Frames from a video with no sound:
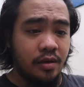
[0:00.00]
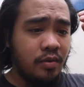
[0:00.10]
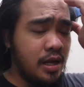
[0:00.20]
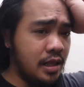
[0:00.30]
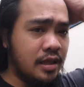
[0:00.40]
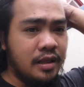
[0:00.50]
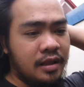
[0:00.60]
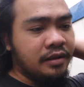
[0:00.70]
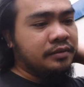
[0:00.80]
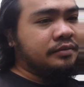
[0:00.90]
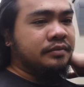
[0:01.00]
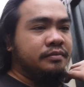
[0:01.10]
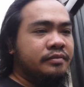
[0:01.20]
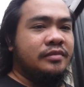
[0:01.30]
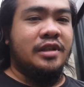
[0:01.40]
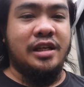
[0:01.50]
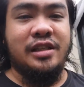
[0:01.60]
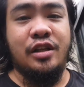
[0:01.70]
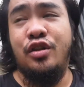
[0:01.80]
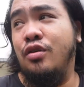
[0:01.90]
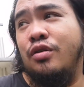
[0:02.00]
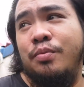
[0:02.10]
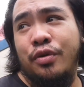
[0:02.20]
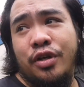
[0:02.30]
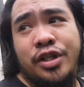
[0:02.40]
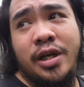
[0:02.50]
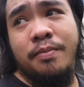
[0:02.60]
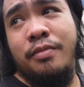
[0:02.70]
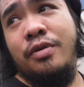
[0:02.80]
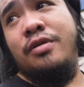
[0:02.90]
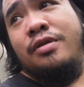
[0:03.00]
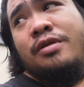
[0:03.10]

Lakas ng ulan. Tapos ito yung computer shop